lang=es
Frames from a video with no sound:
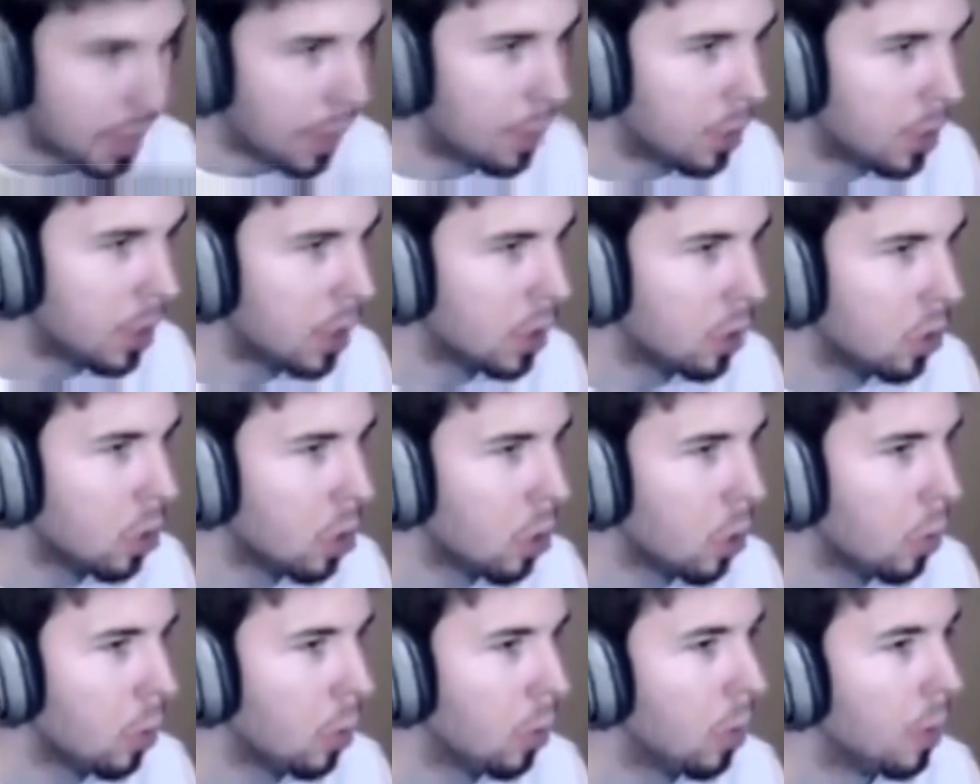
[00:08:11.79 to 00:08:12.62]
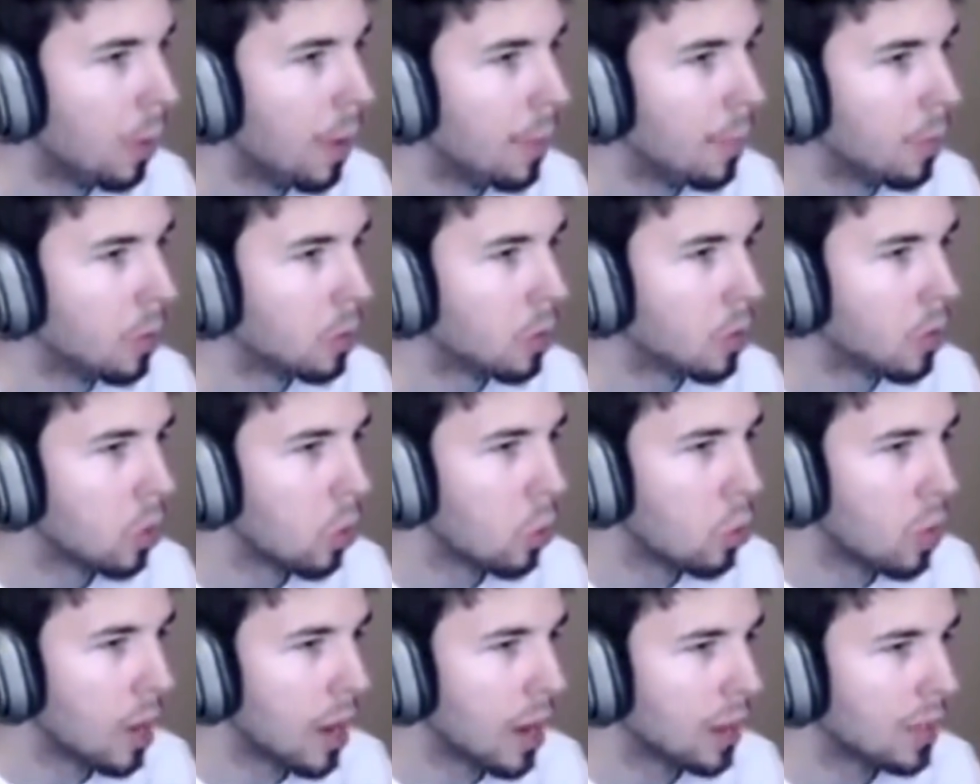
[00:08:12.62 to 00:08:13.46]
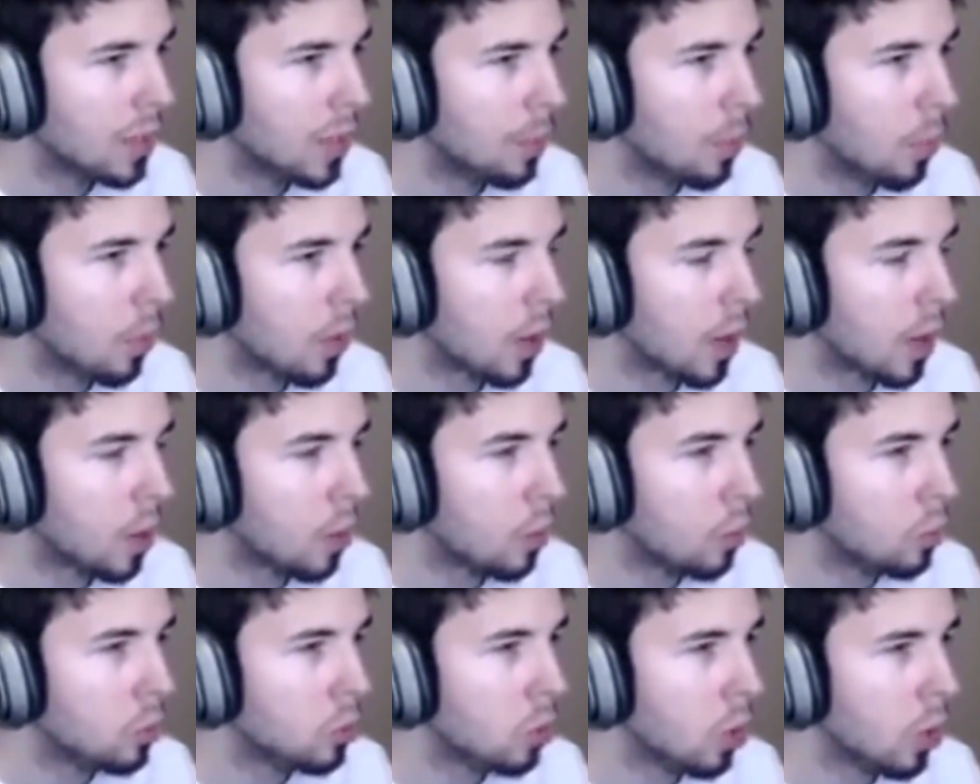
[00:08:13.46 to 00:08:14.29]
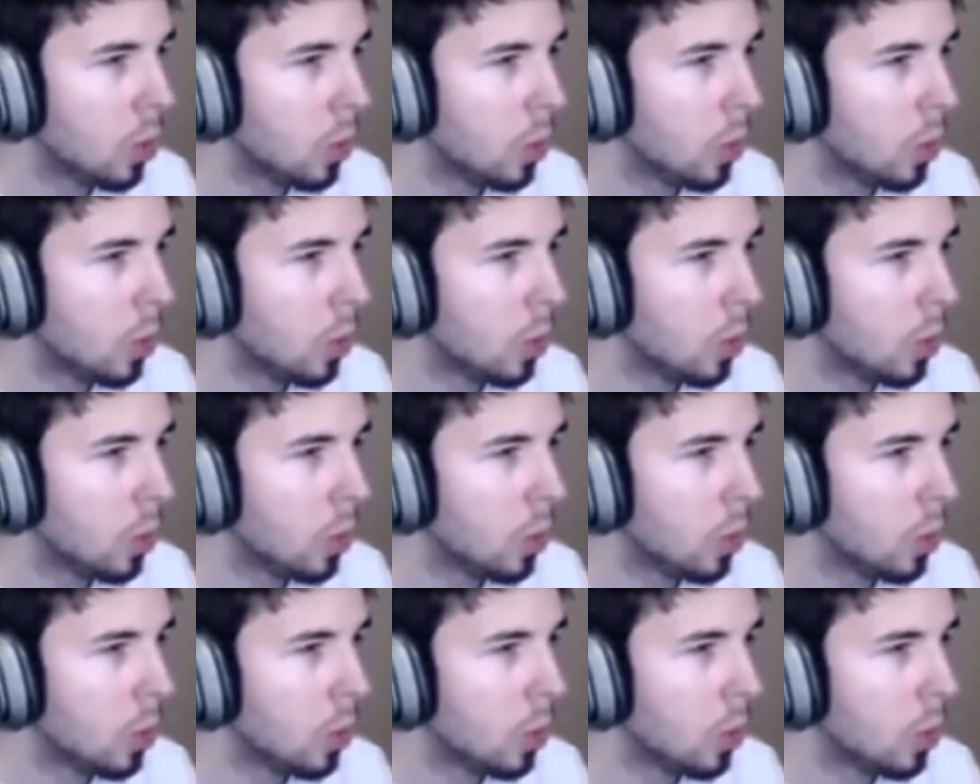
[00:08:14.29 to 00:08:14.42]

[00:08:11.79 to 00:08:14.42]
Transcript: me está poniendo como, vamos, como una cachiporra, como un